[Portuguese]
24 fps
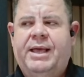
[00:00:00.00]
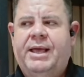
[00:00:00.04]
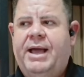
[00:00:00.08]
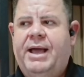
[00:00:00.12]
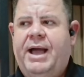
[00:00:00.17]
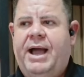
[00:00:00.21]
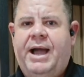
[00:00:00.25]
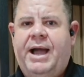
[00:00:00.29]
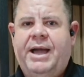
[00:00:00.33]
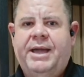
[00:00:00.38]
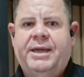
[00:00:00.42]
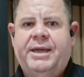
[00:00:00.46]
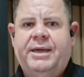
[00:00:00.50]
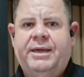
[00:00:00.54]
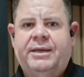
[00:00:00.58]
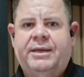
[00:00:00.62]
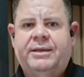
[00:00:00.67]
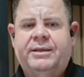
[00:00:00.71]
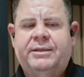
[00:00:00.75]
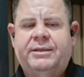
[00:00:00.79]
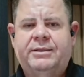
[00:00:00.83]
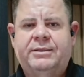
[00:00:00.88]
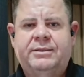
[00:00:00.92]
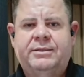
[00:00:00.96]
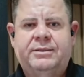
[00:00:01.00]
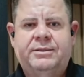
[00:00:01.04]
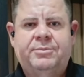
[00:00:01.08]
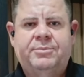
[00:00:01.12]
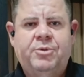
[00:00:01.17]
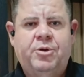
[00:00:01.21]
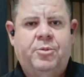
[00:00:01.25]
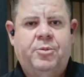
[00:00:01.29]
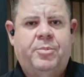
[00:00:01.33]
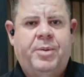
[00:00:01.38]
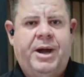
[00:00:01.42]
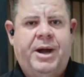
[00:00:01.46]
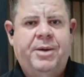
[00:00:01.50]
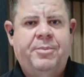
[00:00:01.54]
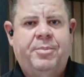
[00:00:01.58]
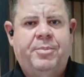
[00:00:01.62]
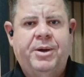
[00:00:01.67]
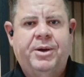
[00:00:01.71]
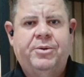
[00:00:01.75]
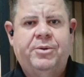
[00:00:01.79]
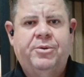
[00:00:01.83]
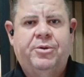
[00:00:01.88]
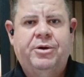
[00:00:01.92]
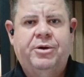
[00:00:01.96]
Aí meu pai
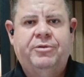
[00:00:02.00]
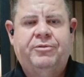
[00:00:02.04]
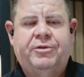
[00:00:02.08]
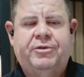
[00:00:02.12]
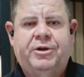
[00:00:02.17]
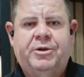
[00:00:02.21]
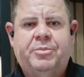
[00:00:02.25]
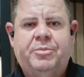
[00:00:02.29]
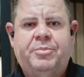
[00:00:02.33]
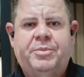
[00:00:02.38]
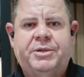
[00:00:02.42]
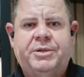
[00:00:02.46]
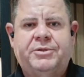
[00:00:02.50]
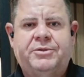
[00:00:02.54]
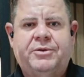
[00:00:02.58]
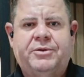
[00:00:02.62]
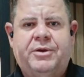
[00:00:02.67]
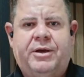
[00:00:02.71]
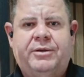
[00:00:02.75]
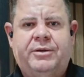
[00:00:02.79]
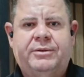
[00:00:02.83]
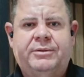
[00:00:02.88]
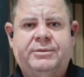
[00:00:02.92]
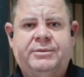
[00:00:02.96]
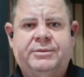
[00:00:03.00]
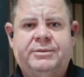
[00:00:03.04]
pegou e falou pro pessoal.